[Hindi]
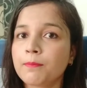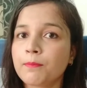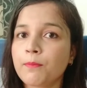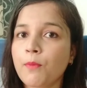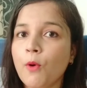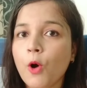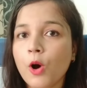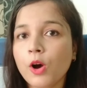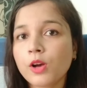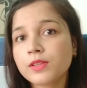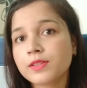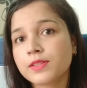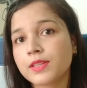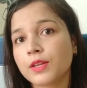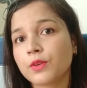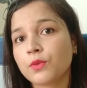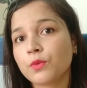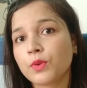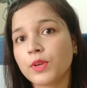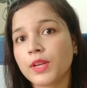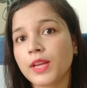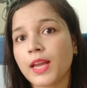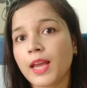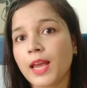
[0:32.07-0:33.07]
बहुत
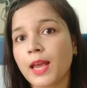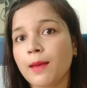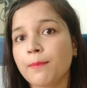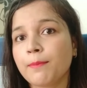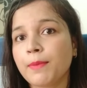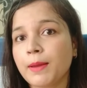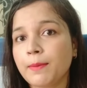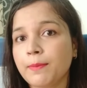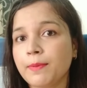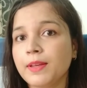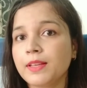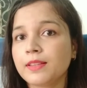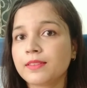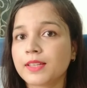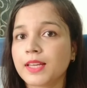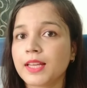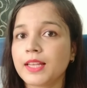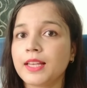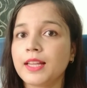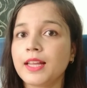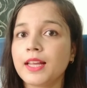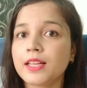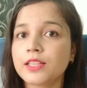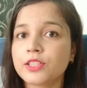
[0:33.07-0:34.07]
जरूरी है बेबीज के
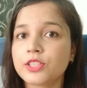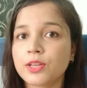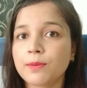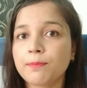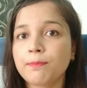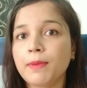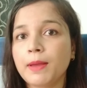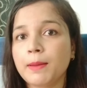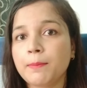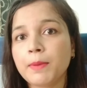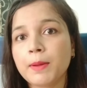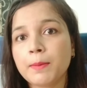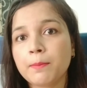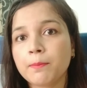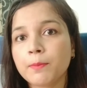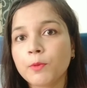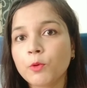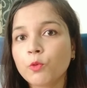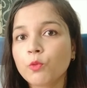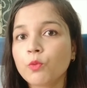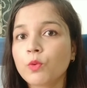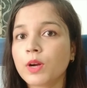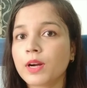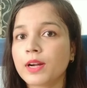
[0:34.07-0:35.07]
लिए जब बेबी मूव